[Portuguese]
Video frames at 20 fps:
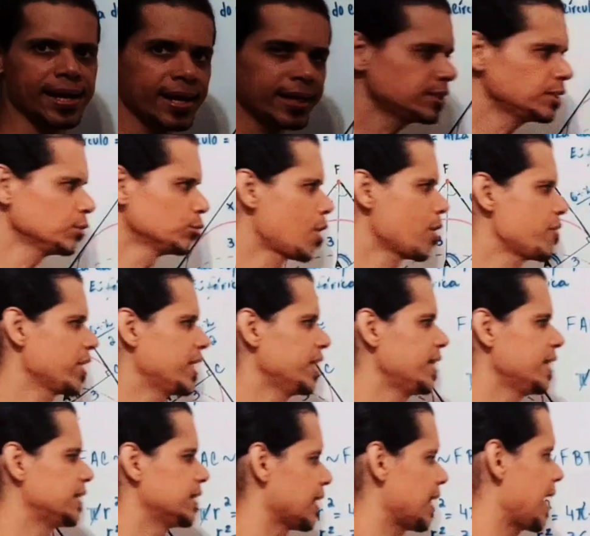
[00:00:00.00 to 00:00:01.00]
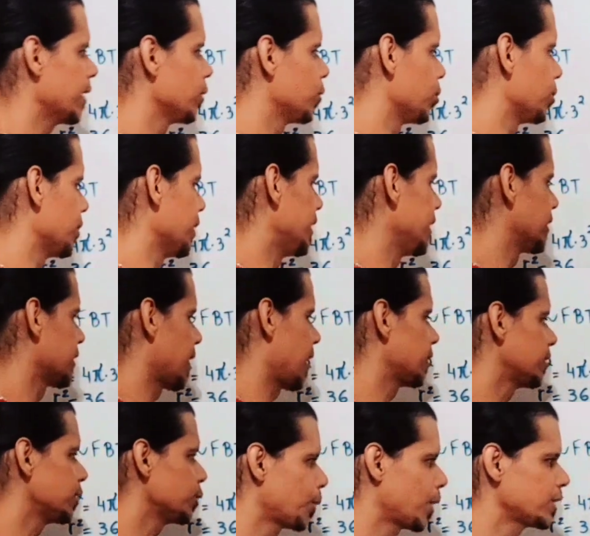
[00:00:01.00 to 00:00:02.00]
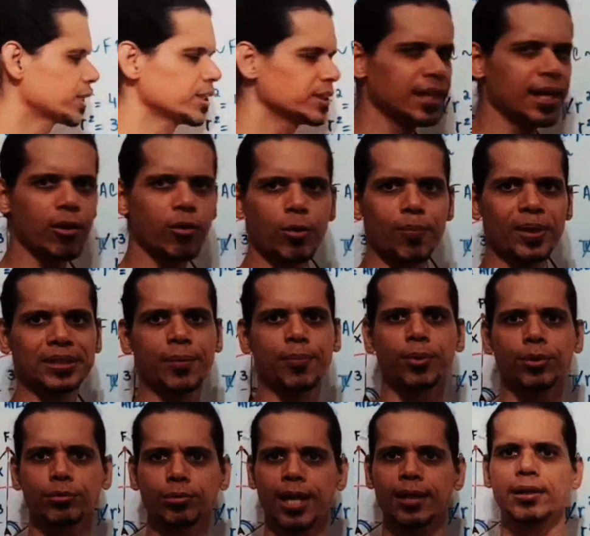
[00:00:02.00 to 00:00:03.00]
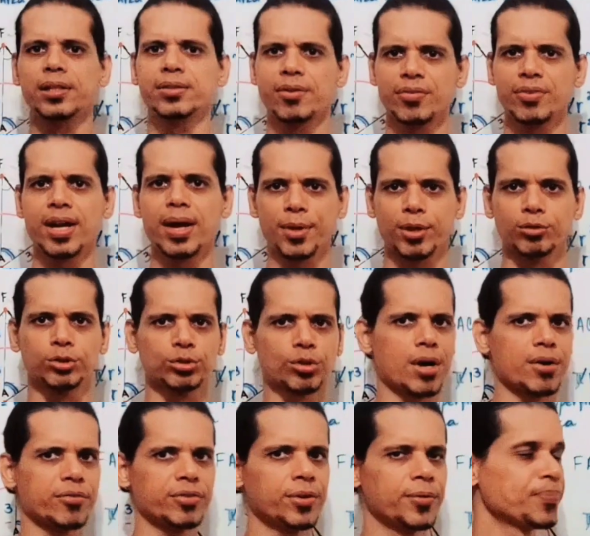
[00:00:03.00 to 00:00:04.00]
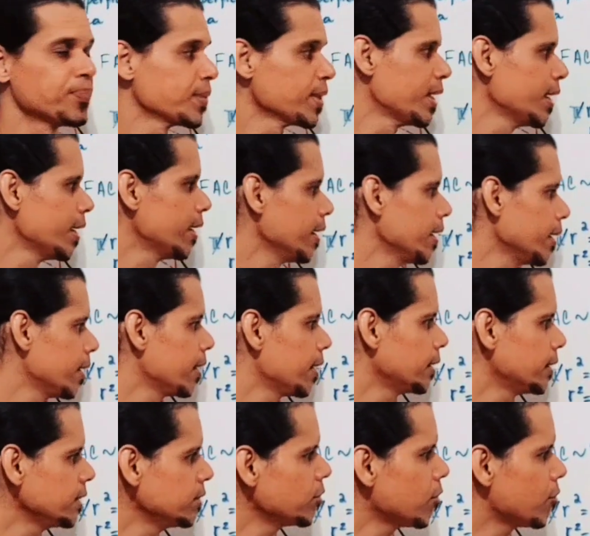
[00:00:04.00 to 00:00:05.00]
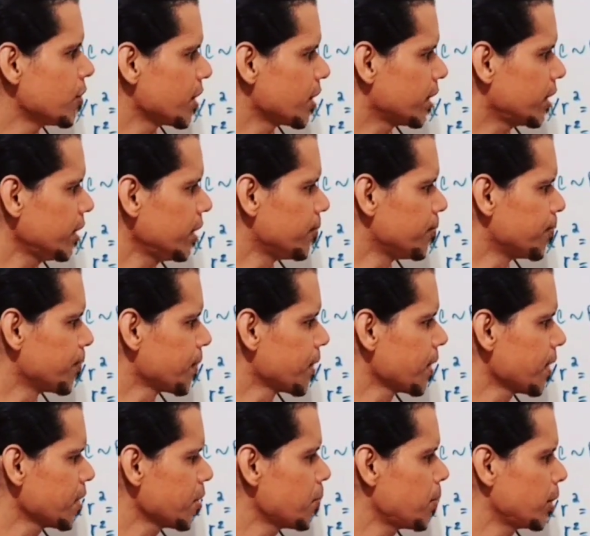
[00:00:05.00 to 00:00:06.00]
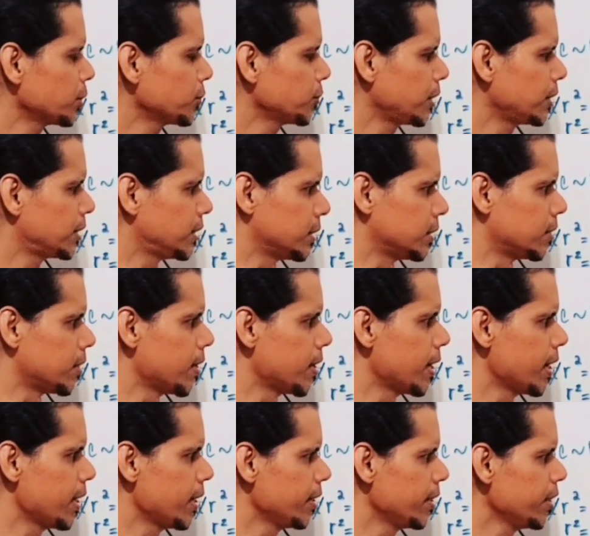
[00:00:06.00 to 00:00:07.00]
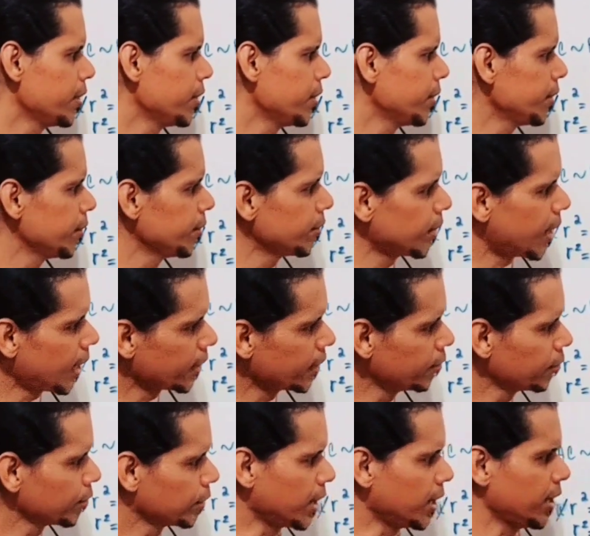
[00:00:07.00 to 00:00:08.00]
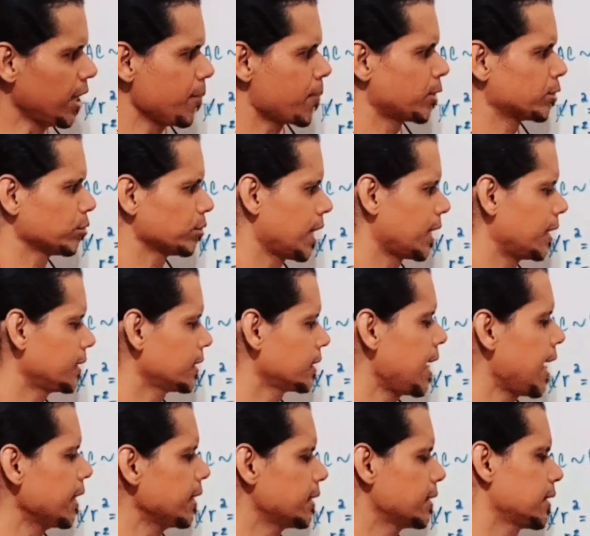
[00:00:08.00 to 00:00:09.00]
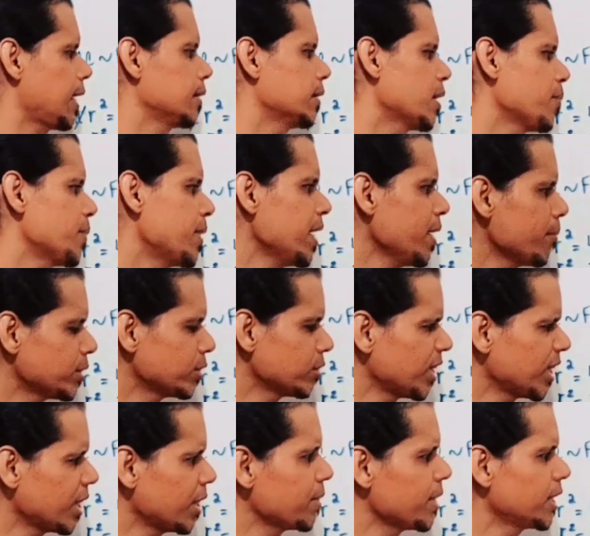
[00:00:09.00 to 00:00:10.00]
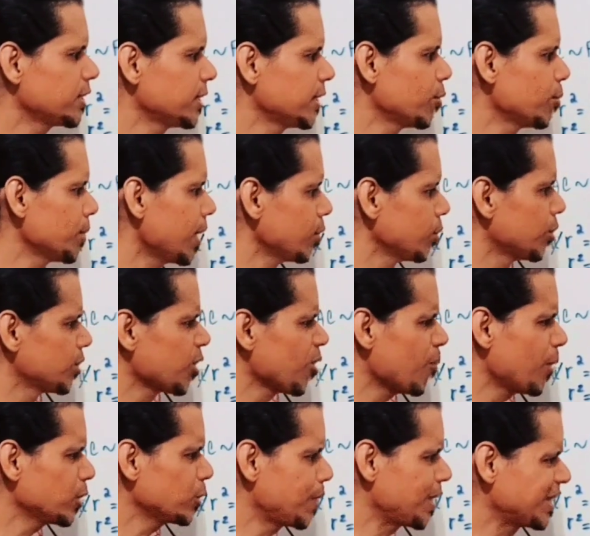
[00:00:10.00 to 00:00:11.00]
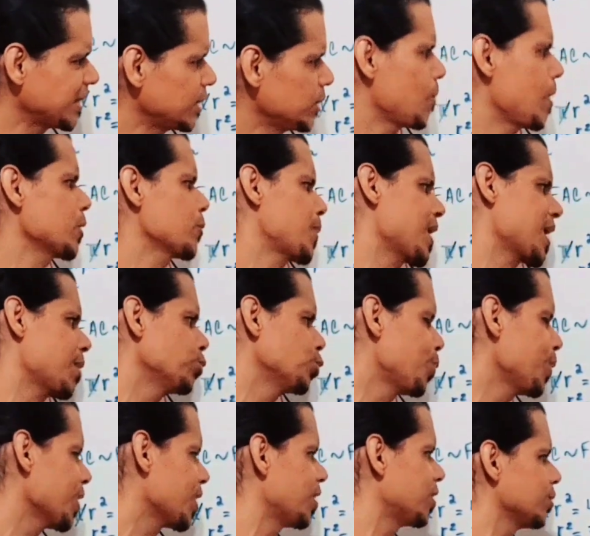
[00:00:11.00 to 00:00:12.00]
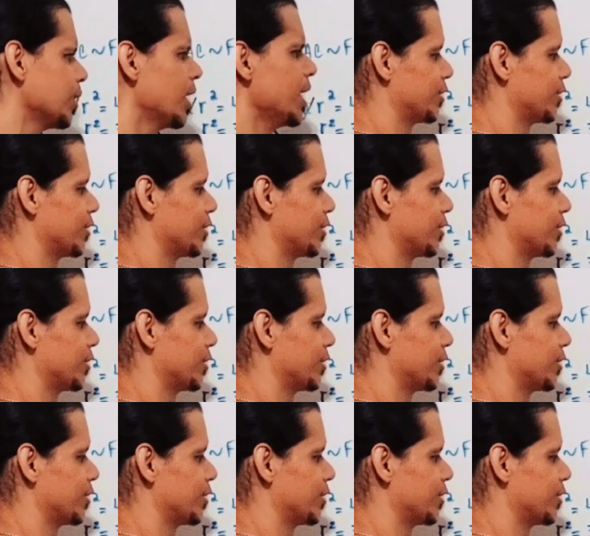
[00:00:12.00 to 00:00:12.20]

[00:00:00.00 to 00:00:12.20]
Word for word: Esse 9 aqui desse lado e desse lado a gente pode cancelar, quando passar para o outro lado ali vai virar menos 9. É, desenvolvendo aqui, o que, que eu posso fazer? Aqui não tem ninguém para juntar desse lado, desse lado também, mas eu tenho que eliminar esse denominador. Então eu posso passar esse 4 para cá multiplicando.